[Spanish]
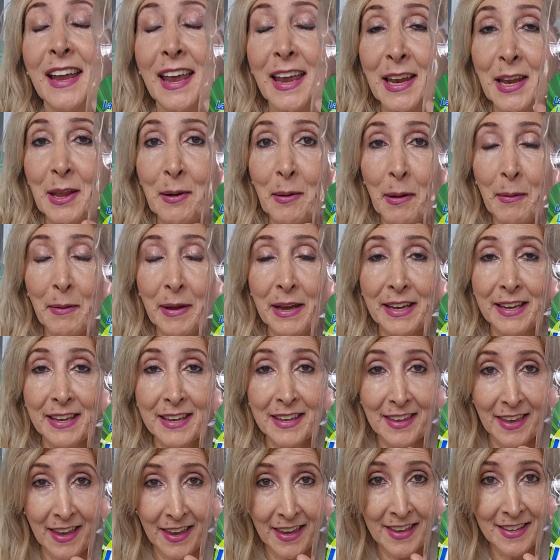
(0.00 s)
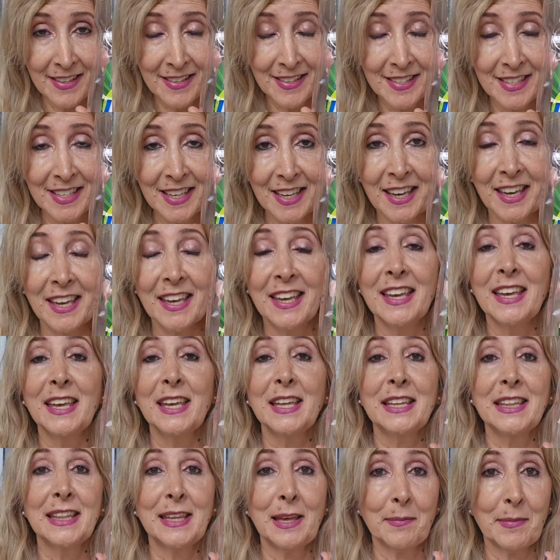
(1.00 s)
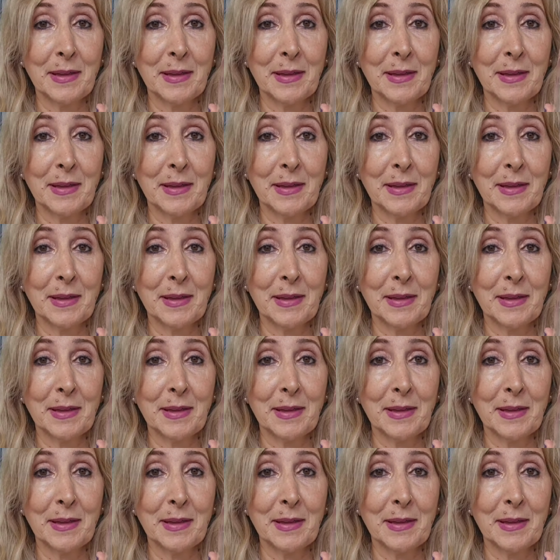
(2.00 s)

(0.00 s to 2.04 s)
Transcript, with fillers: el lavavajilla este de